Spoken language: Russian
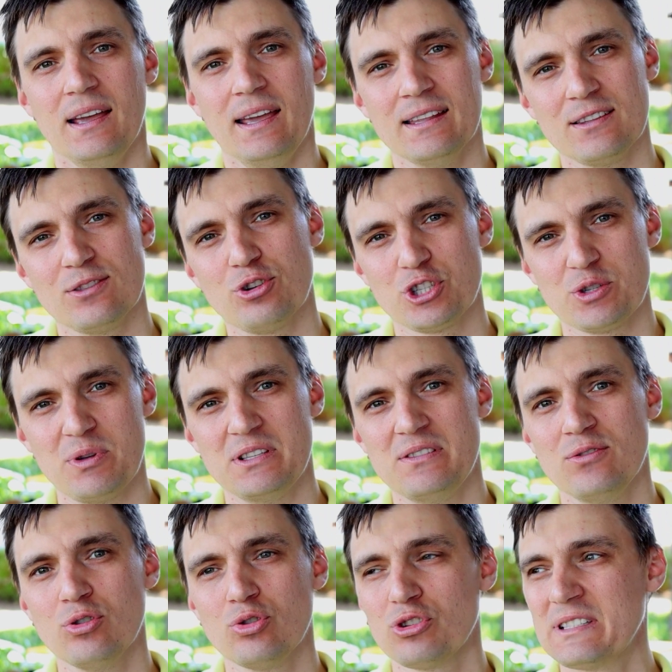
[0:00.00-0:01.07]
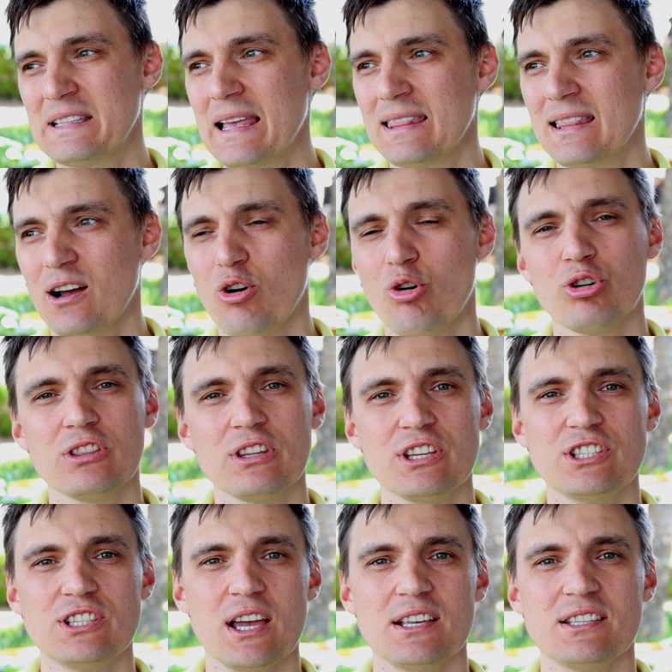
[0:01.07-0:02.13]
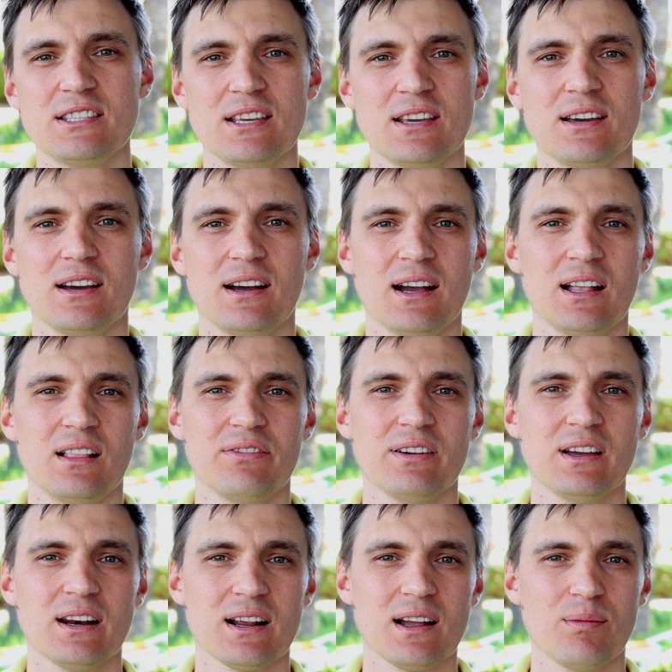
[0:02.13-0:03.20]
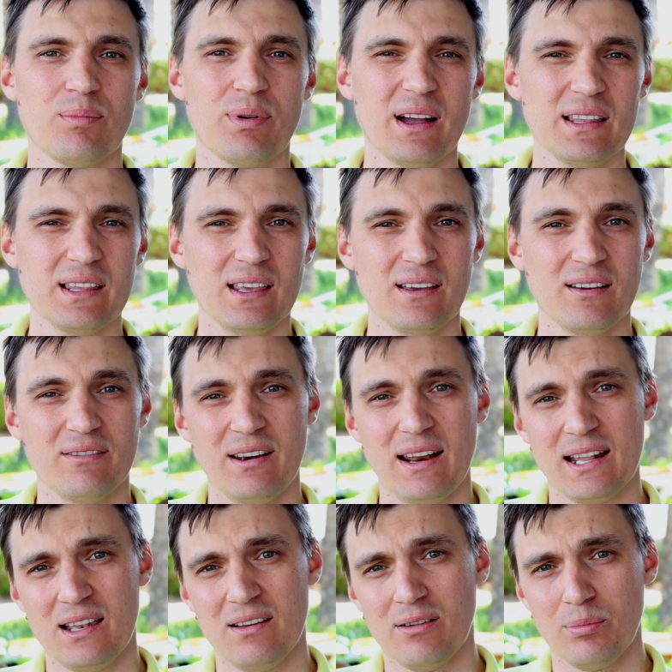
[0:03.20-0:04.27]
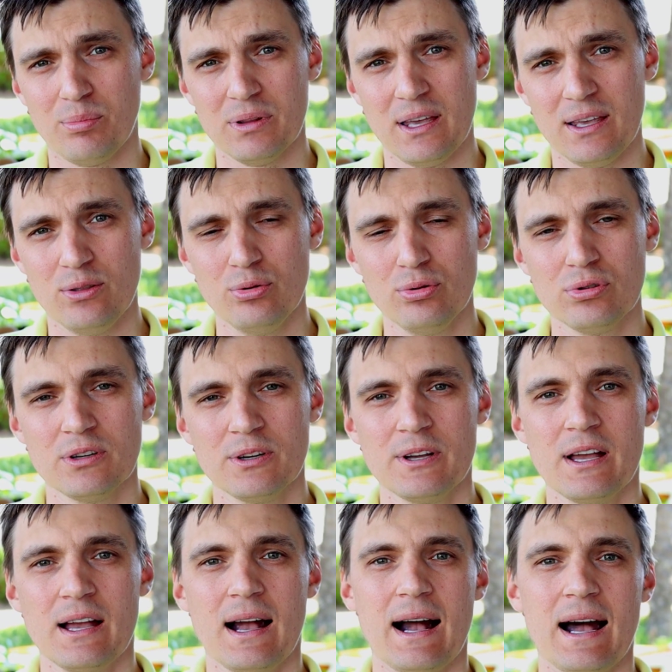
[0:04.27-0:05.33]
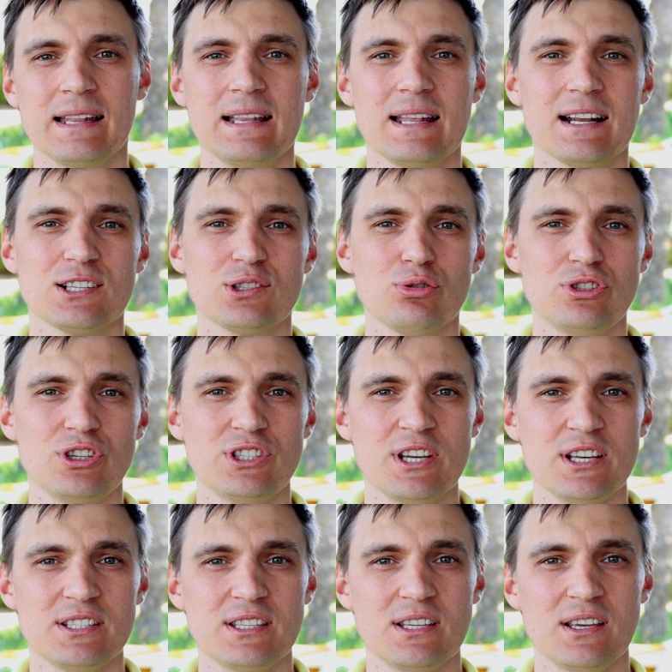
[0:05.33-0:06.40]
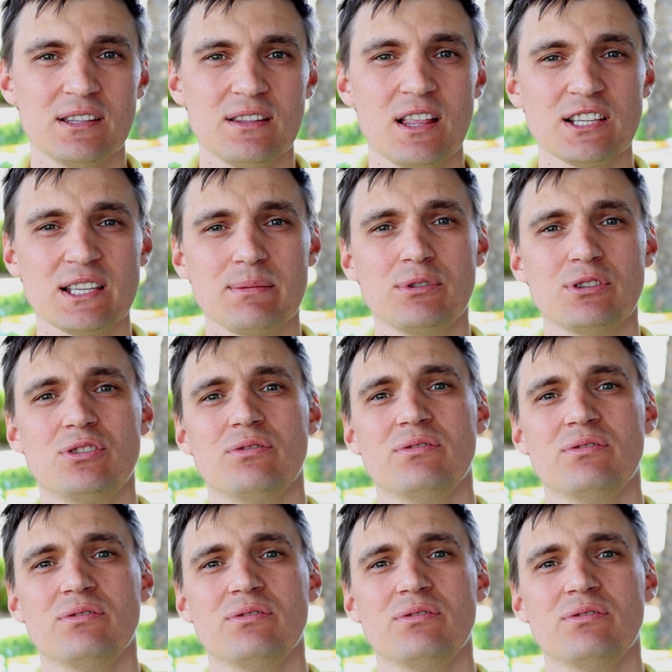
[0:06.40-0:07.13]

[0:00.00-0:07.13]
Это тоже имейте в виду, то есть для доходной части healthcare компании вряд ли вам подойдут, а для растущей части это должна быть